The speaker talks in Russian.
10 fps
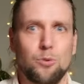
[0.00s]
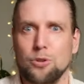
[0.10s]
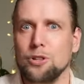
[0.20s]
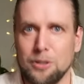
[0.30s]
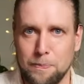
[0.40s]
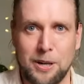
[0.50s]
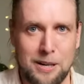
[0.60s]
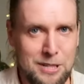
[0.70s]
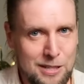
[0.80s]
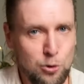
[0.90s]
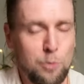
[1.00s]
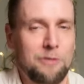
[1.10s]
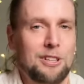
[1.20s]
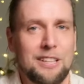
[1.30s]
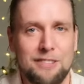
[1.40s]
ну, и программистов
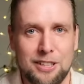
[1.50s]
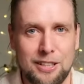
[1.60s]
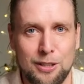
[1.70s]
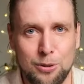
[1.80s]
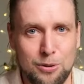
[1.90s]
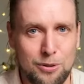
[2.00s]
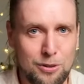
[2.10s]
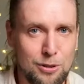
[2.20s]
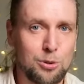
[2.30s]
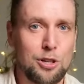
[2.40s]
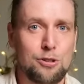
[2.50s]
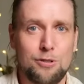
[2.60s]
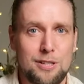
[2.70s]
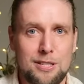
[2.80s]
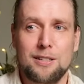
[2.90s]
топовых, наверное, то кто-то еще
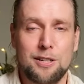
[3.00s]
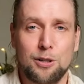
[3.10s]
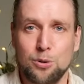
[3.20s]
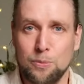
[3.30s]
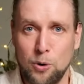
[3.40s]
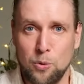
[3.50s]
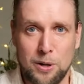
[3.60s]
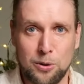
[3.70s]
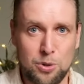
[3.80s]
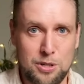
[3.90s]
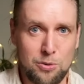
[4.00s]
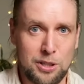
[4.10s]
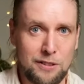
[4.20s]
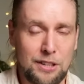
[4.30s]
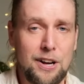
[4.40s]
из тех, кто покупал курсы у
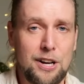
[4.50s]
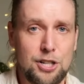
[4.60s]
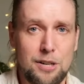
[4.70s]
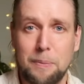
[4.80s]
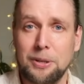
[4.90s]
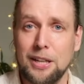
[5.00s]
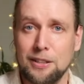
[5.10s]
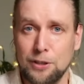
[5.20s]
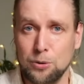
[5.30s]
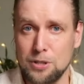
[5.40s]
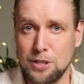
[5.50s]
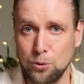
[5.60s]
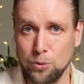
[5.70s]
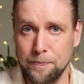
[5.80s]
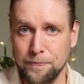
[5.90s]
этого товарища, попадает в эту
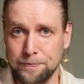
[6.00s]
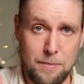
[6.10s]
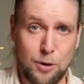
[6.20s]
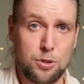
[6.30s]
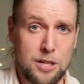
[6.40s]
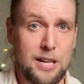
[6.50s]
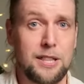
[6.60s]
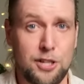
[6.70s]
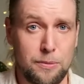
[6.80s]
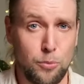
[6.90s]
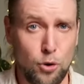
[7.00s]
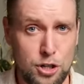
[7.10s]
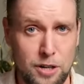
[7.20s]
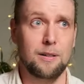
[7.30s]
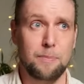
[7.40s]
стату. Могу сказать даже
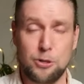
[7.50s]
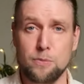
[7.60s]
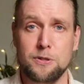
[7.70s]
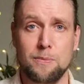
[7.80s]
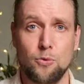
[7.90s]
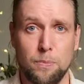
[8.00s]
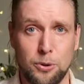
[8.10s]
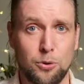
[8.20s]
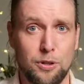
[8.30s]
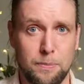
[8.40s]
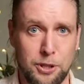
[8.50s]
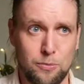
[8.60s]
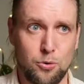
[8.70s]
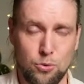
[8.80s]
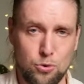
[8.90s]
больше по собственному опыту и
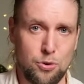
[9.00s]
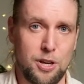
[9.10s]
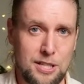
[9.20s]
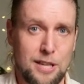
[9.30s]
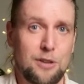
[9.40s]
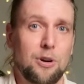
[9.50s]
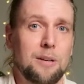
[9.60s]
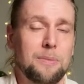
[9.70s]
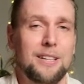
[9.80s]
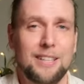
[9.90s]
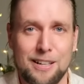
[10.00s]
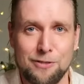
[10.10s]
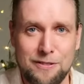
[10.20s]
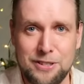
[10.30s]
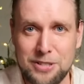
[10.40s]
потому, ну что, я знаю как бы и
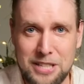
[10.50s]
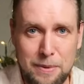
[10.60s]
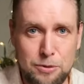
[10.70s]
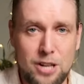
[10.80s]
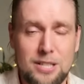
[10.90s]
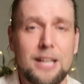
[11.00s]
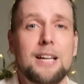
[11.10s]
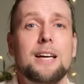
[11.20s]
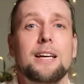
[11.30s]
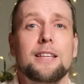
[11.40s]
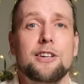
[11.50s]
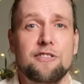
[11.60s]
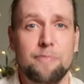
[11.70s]
кого я видел, с кем общался, даже в